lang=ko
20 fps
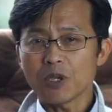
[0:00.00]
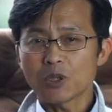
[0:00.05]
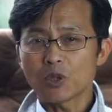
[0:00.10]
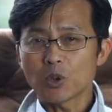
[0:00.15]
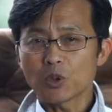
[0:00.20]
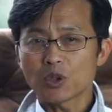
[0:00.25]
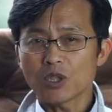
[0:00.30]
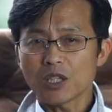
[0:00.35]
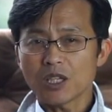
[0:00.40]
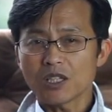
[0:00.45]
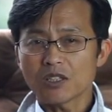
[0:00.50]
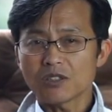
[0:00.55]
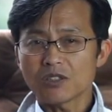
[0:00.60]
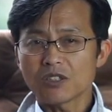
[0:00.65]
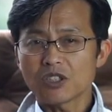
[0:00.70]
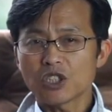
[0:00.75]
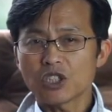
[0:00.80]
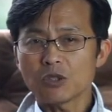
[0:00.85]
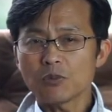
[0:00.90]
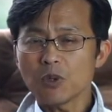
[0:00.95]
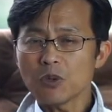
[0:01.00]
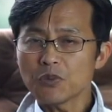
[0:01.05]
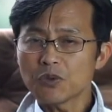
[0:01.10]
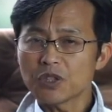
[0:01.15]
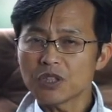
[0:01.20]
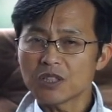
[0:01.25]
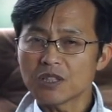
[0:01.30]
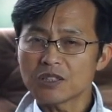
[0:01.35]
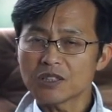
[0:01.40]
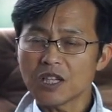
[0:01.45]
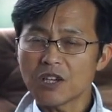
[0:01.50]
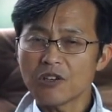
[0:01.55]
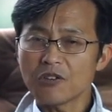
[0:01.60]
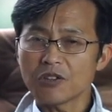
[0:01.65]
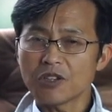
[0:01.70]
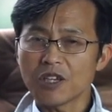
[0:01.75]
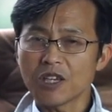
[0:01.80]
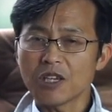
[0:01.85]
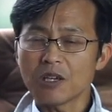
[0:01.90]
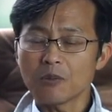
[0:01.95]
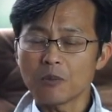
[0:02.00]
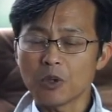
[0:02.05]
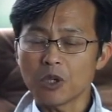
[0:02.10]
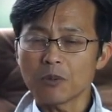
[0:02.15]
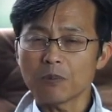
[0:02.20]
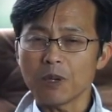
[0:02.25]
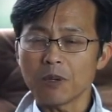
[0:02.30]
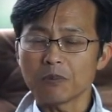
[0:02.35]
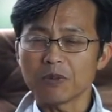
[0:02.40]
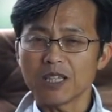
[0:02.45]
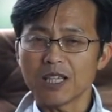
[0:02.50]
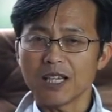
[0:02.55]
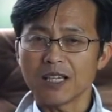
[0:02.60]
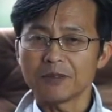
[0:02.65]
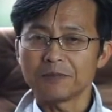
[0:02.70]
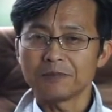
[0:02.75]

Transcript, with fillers: 도착해서는 쉼없이 사역에 몰입합니다.